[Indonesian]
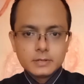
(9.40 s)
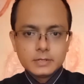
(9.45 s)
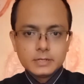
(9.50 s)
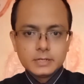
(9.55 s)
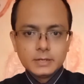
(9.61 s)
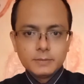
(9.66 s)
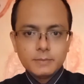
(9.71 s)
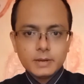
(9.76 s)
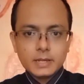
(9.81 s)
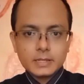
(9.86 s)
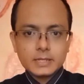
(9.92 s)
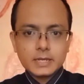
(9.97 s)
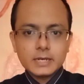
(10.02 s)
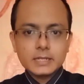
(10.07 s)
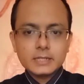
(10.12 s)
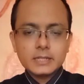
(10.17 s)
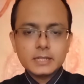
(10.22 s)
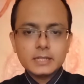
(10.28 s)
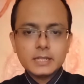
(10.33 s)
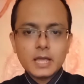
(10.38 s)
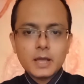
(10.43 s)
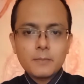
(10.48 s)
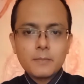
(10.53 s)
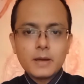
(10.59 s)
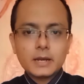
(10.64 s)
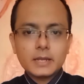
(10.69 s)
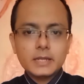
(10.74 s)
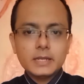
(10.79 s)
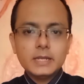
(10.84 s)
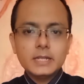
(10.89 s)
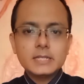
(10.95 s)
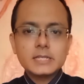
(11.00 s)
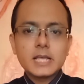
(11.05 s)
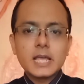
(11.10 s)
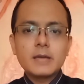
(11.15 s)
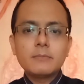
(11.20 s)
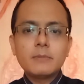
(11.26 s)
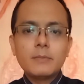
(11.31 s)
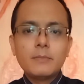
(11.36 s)
Di materi tentang bar ini
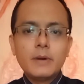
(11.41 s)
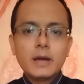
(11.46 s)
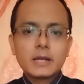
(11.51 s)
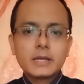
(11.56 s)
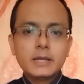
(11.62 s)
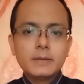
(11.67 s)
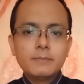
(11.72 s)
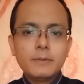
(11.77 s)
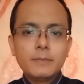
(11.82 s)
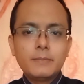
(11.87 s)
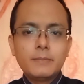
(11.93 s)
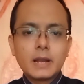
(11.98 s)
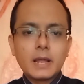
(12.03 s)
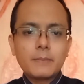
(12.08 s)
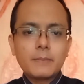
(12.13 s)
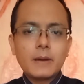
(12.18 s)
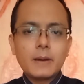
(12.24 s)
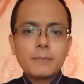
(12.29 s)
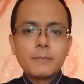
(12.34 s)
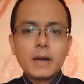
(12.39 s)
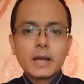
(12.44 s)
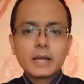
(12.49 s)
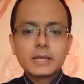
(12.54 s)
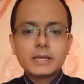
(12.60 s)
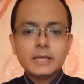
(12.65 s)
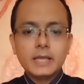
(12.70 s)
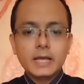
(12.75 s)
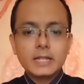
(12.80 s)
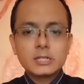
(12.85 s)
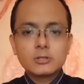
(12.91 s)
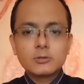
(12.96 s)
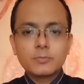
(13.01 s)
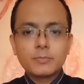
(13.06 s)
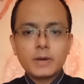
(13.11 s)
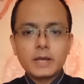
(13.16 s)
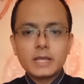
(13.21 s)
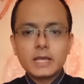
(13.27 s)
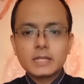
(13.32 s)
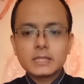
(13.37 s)
saya membagi beberapa bagian
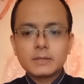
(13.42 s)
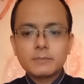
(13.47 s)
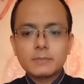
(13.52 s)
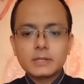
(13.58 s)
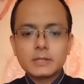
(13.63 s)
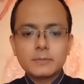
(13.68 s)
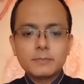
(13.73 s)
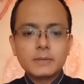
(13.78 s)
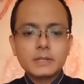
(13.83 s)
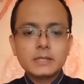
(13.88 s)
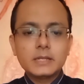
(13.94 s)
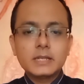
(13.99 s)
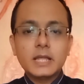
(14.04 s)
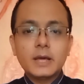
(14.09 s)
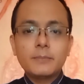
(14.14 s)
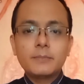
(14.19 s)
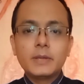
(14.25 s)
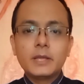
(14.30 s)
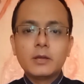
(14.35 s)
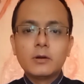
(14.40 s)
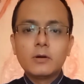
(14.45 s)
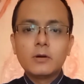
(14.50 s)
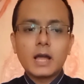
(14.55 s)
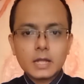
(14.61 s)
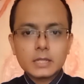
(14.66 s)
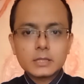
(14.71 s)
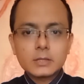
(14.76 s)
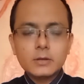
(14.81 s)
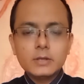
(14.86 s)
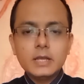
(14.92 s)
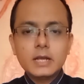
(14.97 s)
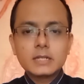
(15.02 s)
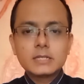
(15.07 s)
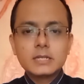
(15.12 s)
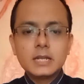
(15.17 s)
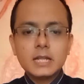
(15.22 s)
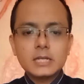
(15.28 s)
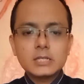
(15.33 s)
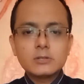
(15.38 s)
supaya teman-teman tidak bingung atau
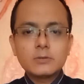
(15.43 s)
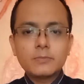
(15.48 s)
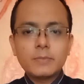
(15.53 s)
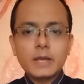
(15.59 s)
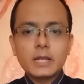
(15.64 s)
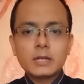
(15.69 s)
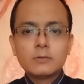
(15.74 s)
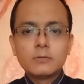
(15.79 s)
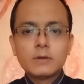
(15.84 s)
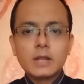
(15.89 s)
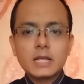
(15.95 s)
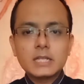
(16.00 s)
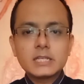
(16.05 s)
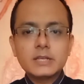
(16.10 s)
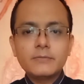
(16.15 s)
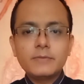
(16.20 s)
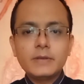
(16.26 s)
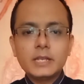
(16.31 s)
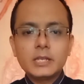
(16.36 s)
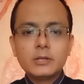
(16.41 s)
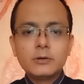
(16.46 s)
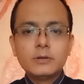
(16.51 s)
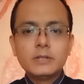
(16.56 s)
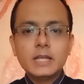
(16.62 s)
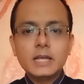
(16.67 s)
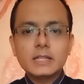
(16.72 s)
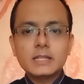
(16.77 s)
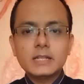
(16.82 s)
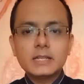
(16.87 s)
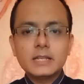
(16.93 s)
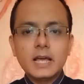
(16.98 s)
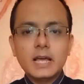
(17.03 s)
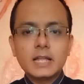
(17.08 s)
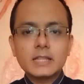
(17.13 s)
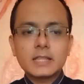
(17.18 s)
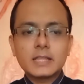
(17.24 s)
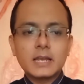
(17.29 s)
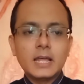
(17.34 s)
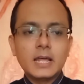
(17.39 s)
yang jelas supaya durasi videonya
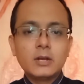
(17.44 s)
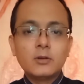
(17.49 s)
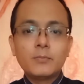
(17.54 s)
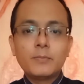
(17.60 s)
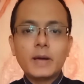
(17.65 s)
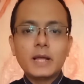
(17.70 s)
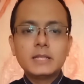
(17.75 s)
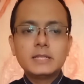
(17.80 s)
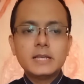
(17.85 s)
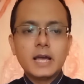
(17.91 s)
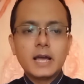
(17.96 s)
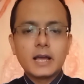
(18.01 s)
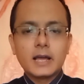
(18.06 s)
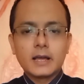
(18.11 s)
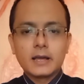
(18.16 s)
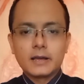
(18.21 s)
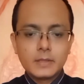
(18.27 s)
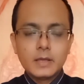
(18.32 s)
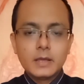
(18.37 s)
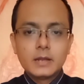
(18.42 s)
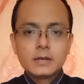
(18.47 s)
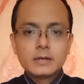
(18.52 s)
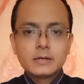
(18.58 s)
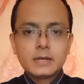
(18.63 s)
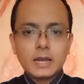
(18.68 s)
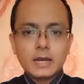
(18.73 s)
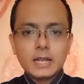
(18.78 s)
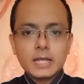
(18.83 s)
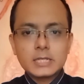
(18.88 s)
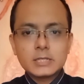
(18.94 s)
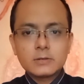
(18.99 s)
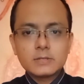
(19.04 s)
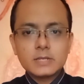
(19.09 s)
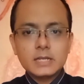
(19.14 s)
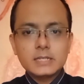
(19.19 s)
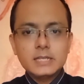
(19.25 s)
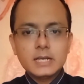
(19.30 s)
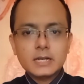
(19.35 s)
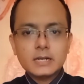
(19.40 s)
tidak terlalu panjang. Dan
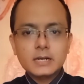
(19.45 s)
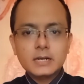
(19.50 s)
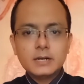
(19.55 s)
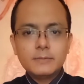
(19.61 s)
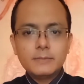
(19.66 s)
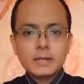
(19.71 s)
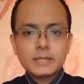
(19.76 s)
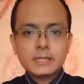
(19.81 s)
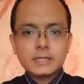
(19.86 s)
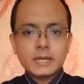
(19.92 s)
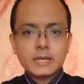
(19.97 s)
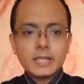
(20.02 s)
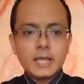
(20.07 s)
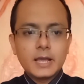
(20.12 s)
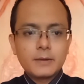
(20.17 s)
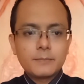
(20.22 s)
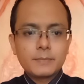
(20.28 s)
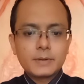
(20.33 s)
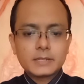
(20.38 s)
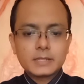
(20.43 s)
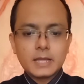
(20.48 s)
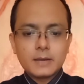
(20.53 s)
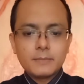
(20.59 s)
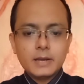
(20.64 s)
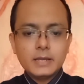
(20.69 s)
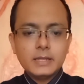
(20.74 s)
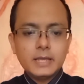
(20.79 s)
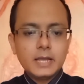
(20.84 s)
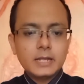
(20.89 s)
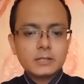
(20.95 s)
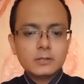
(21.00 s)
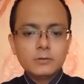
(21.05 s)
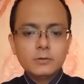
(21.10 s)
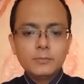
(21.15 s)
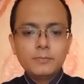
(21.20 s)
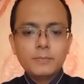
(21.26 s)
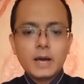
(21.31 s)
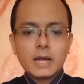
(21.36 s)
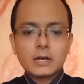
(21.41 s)
langsung saja ke materi yang pertama
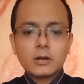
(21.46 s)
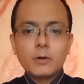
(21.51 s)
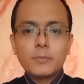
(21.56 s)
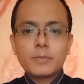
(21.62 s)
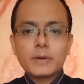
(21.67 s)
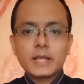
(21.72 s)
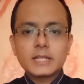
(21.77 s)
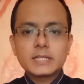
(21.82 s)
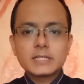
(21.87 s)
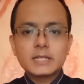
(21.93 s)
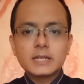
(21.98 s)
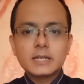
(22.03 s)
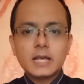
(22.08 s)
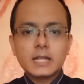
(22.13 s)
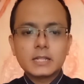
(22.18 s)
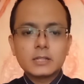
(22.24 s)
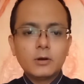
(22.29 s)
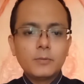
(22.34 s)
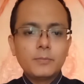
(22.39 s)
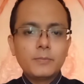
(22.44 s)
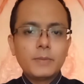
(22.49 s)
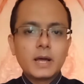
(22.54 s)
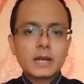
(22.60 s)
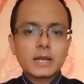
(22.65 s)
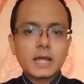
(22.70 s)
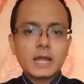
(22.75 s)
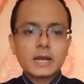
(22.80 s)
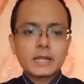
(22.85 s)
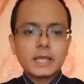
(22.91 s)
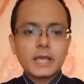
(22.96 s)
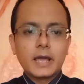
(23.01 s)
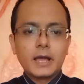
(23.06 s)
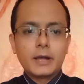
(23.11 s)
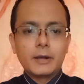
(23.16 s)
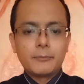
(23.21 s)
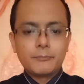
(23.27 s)
yaitu bar operation atau bar area.